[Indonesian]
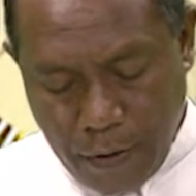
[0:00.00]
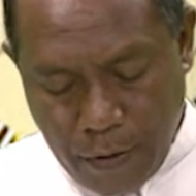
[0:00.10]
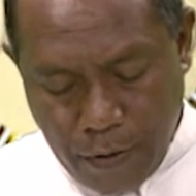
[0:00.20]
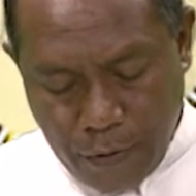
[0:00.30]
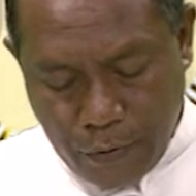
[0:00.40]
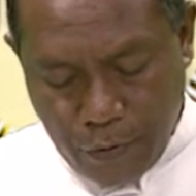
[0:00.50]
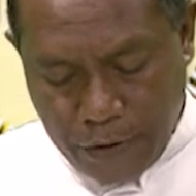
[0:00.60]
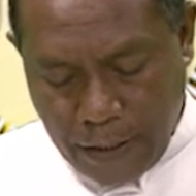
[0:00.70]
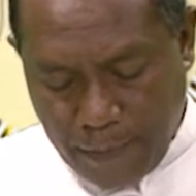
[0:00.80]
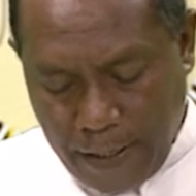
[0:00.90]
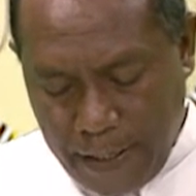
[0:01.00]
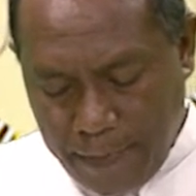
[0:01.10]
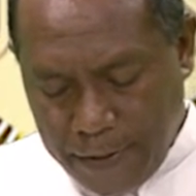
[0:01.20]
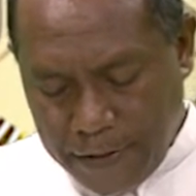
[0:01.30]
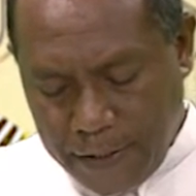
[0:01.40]
Susar ba
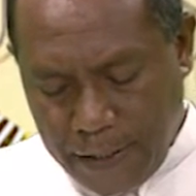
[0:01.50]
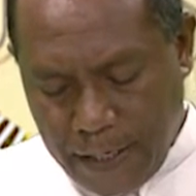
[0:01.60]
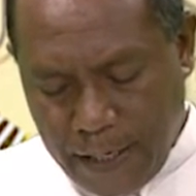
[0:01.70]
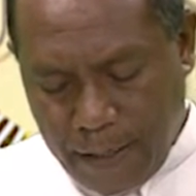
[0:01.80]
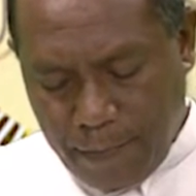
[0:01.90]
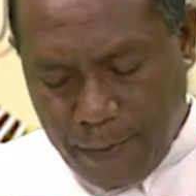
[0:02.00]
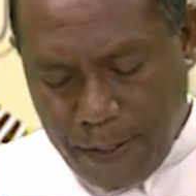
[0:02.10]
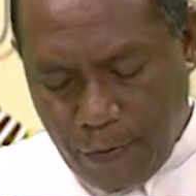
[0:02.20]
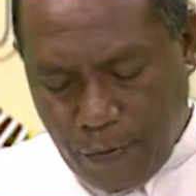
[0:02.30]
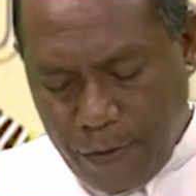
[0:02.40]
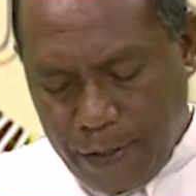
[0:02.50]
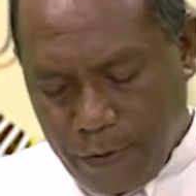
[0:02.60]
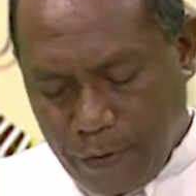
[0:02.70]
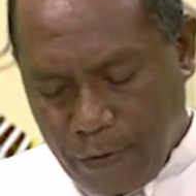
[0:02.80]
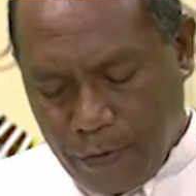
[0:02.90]
imi sira be ohin
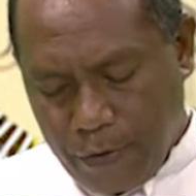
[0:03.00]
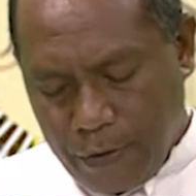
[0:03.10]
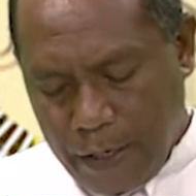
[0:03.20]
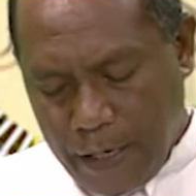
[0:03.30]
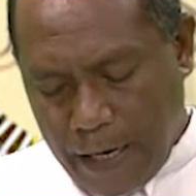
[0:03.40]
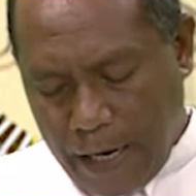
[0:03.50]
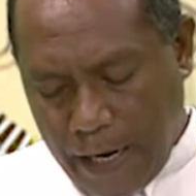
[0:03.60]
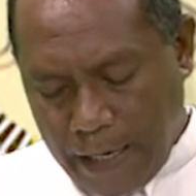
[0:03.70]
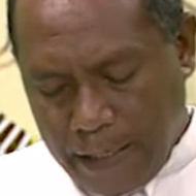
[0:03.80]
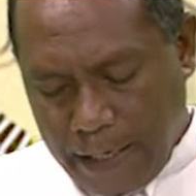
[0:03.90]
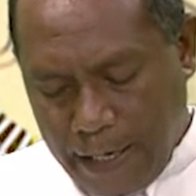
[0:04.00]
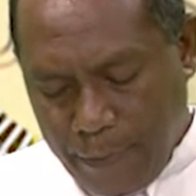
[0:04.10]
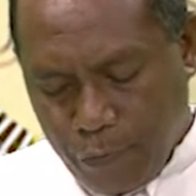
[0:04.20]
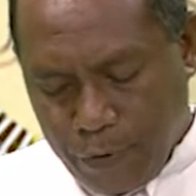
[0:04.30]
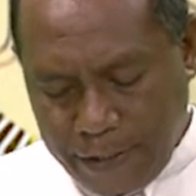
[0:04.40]
lorong han
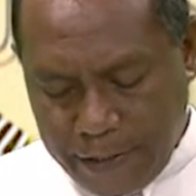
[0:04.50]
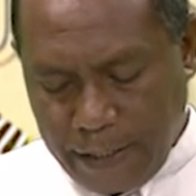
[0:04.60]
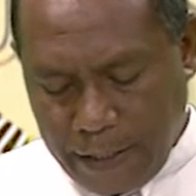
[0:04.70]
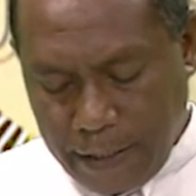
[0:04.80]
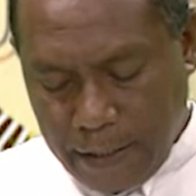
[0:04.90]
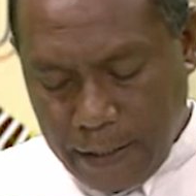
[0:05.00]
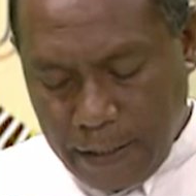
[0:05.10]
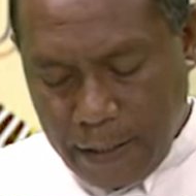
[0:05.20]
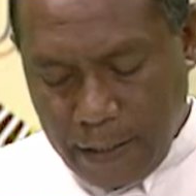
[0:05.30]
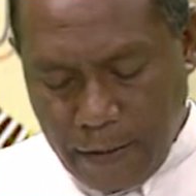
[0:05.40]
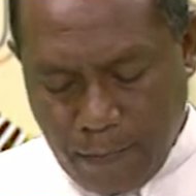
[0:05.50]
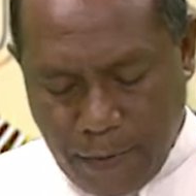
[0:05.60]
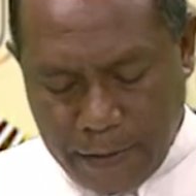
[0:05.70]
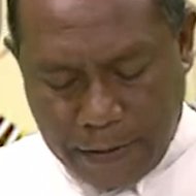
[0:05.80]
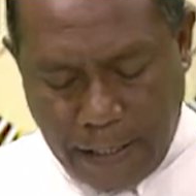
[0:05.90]
hemu resing.
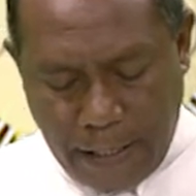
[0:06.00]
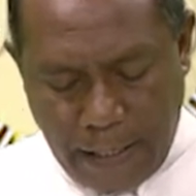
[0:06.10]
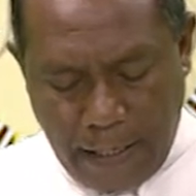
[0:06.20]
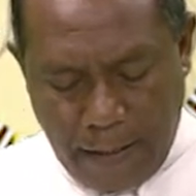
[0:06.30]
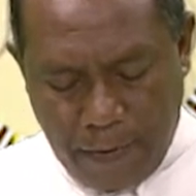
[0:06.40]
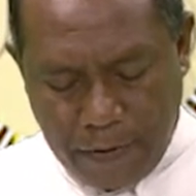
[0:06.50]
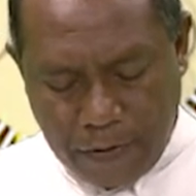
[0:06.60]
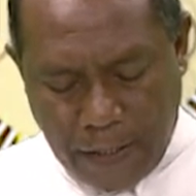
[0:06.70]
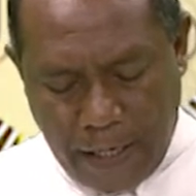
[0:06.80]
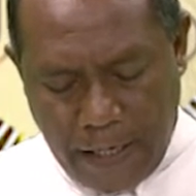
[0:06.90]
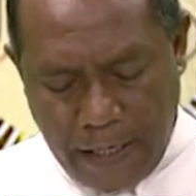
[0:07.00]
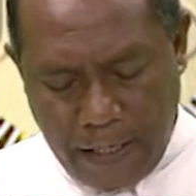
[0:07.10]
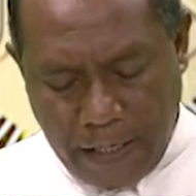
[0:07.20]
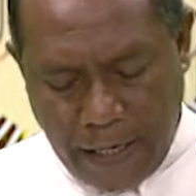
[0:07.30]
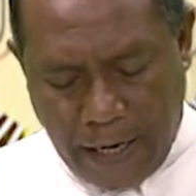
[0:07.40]
Basa imi sei
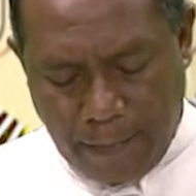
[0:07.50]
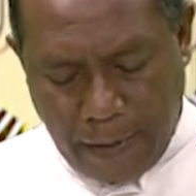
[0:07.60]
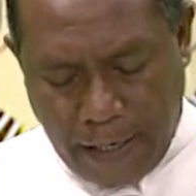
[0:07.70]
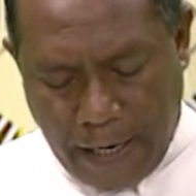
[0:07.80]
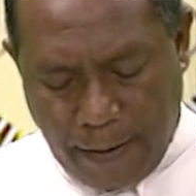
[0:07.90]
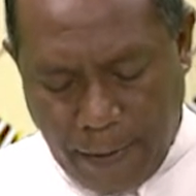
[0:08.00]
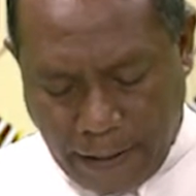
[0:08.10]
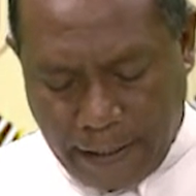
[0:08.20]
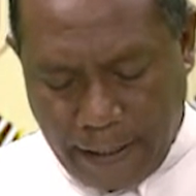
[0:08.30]
ham laha mate.